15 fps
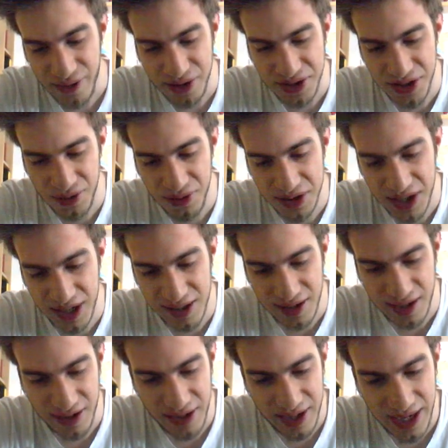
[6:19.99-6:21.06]
Questi qui
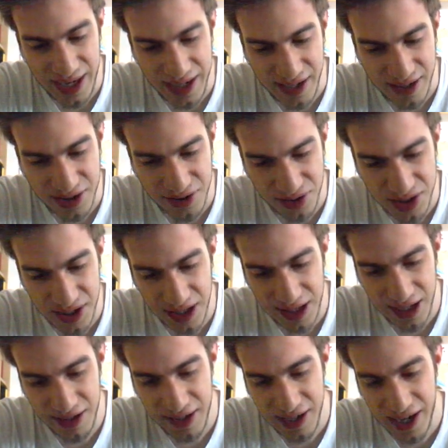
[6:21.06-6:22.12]
salteranno in aria, sono
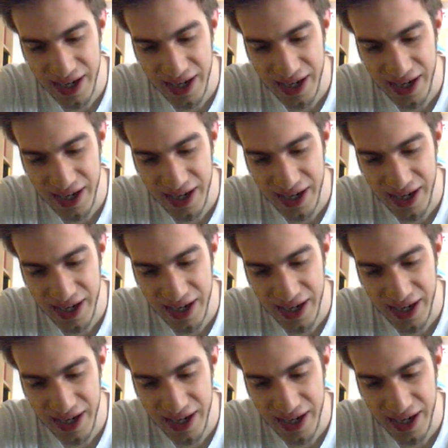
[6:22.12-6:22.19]
saltati in